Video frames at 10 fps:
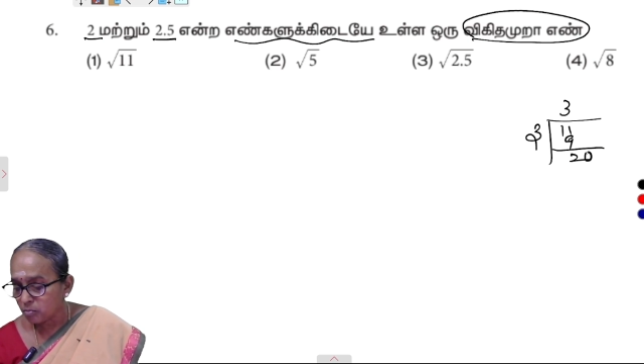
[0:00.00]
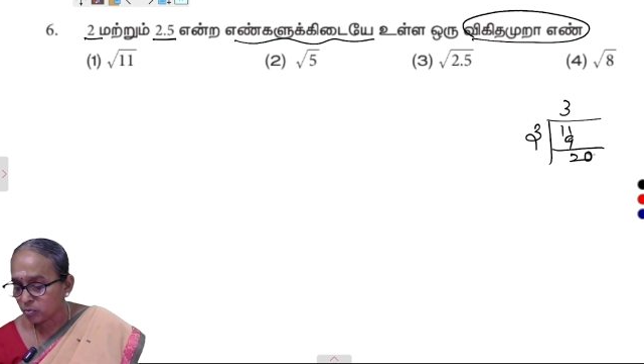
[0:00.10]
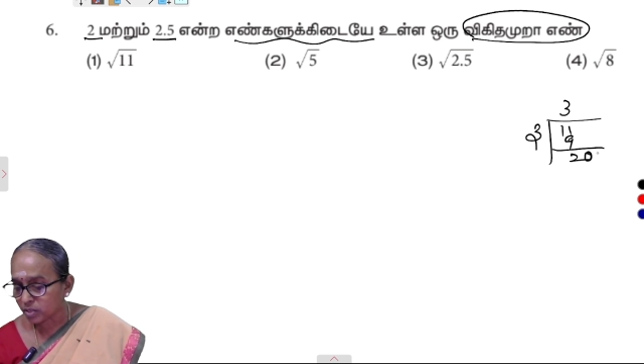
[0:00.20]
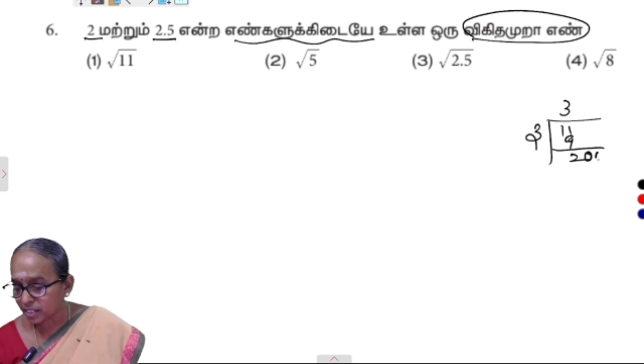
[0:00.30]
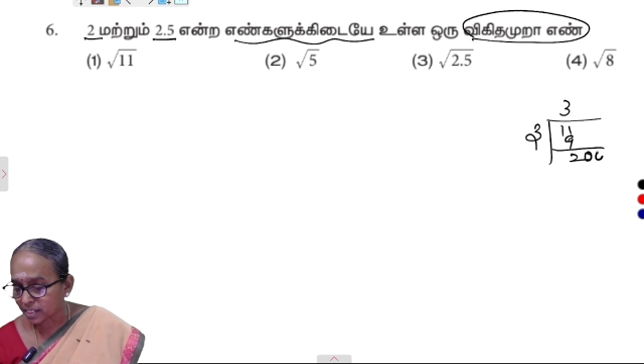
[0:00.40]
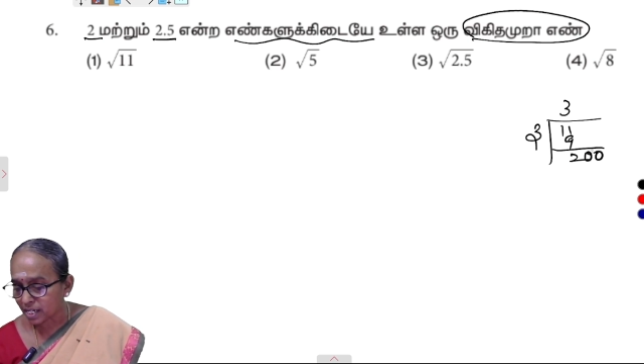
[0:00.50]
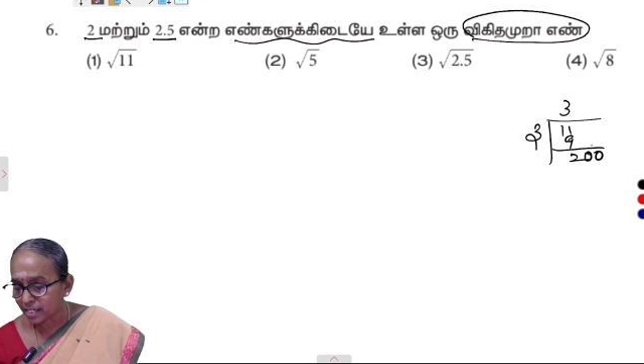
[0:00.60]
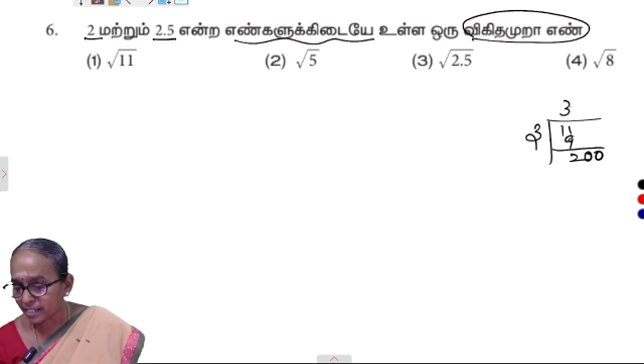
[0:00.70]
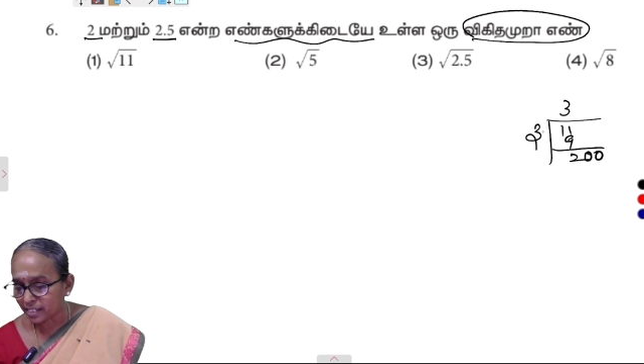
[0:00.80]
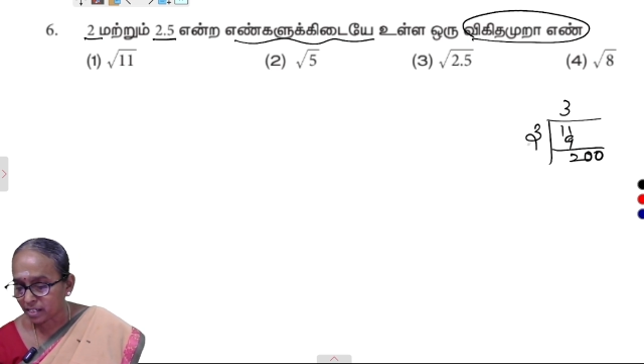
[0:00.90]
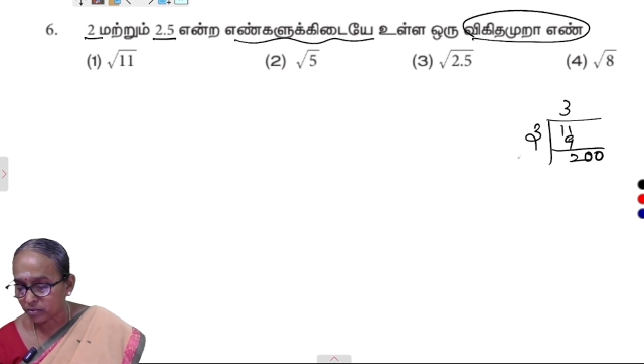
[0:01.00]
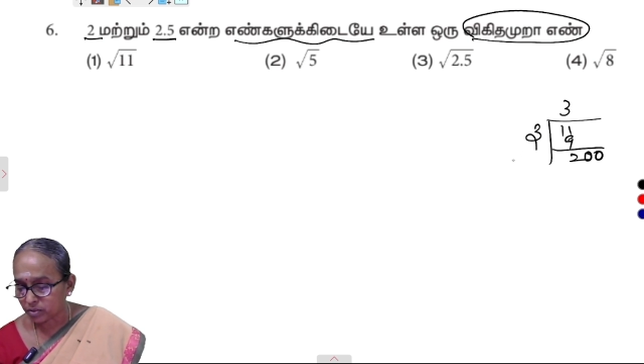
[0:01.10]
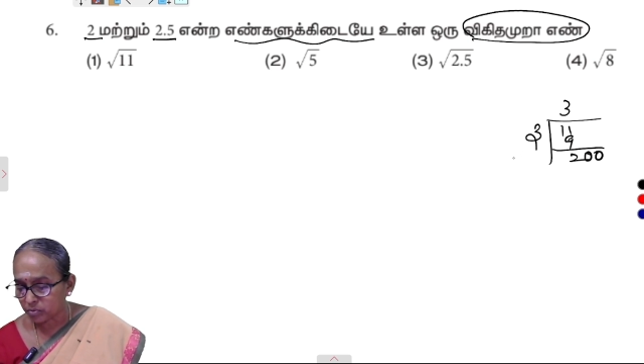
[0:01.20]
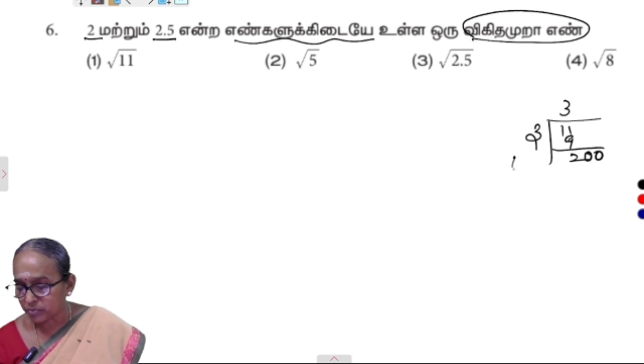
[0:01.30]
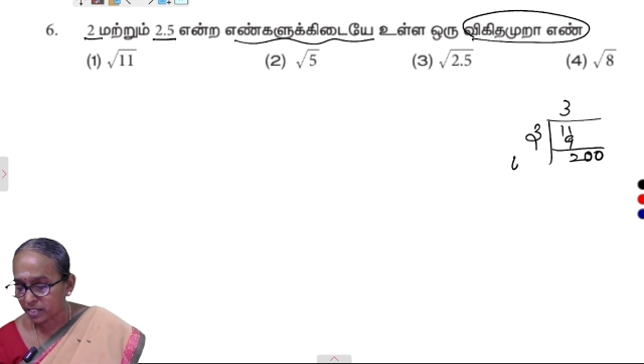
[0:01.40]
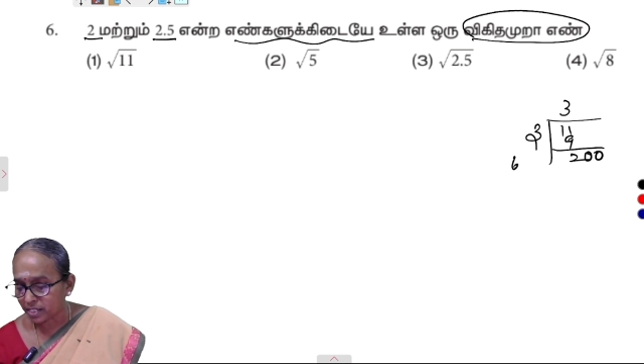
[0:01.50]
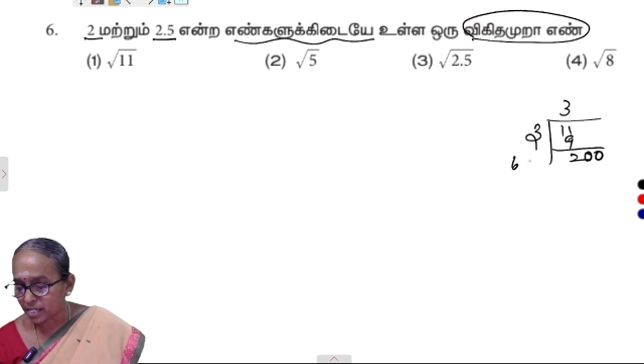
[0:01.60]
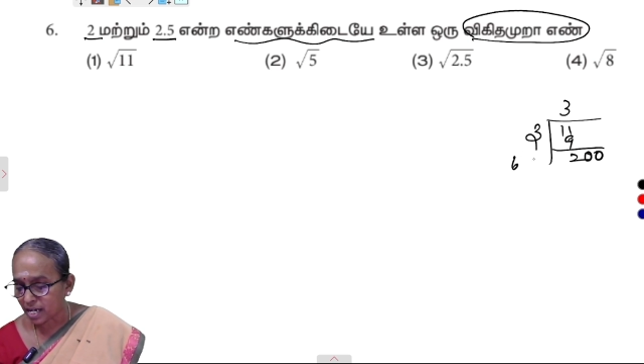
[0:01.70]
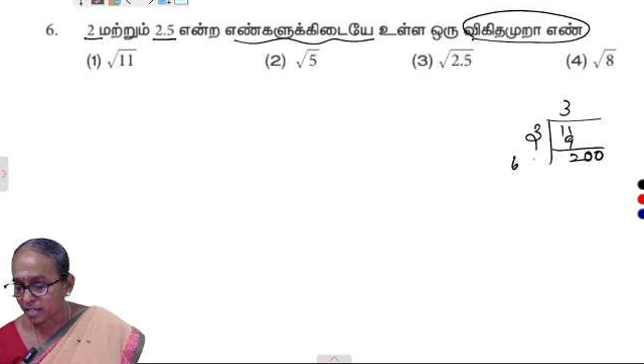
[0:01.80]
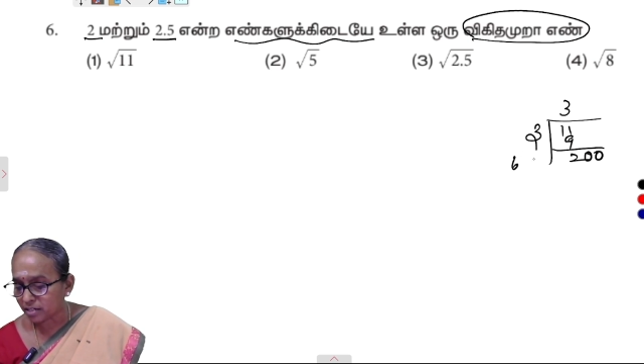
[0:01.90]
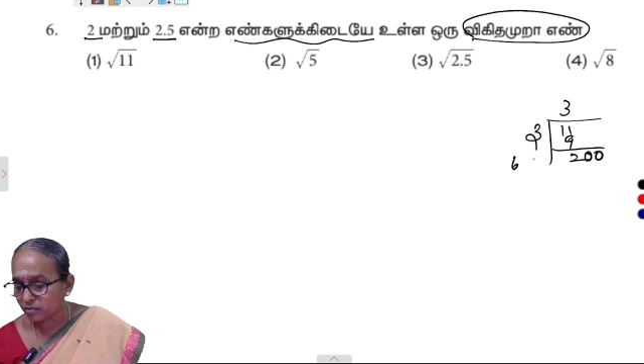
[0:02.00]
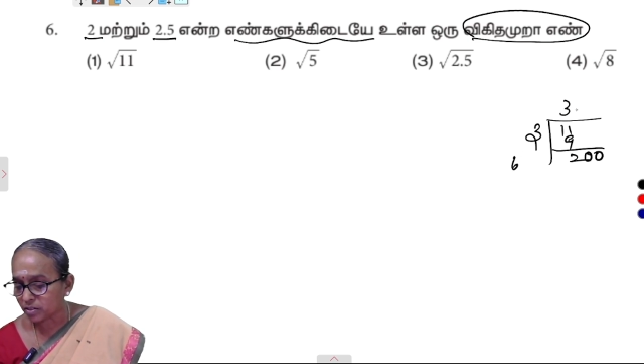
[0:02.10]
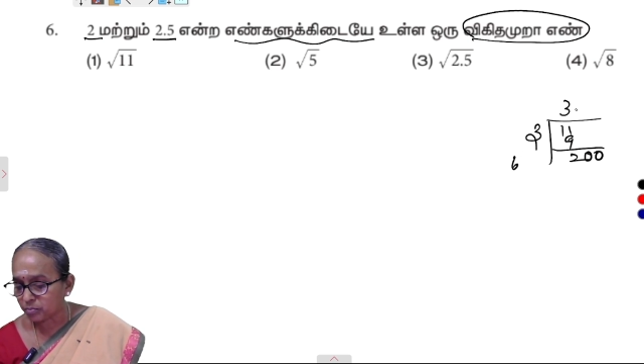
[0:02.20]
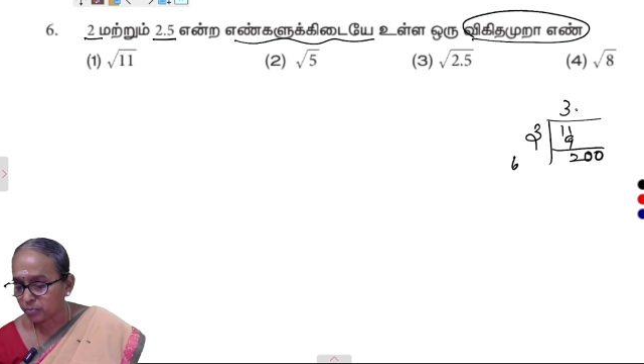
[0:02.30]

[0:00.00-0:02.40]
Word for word: மூணை தாண்டி தான் வரும் மூவி ரெண்டு ஆறுன்னு வரும்